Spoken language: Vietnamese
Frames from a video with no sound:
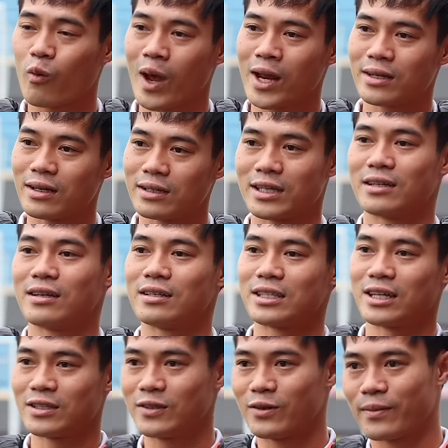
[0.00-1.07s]
quen từng trận từng
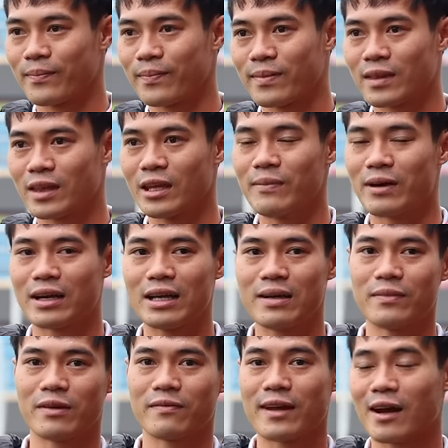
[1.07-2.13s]
trận rồi, nhưng mà
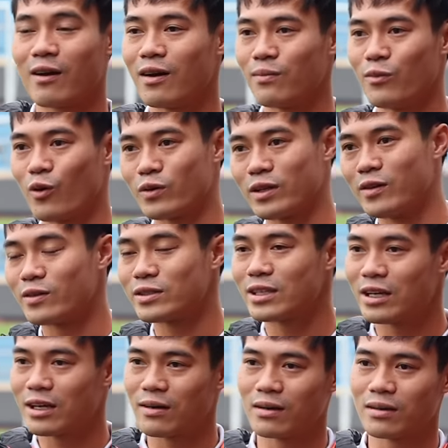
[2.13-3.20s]
khi mình về câu lạc bộ thì nó
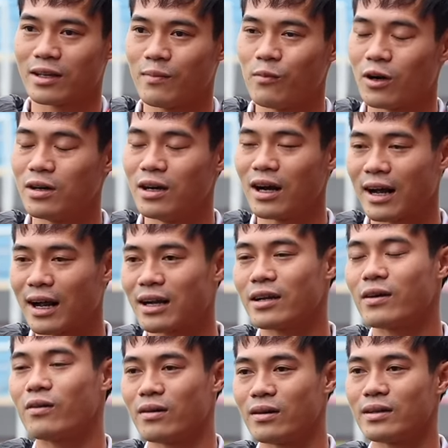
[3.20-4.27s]
sẽ là theo một hướng khác nhau.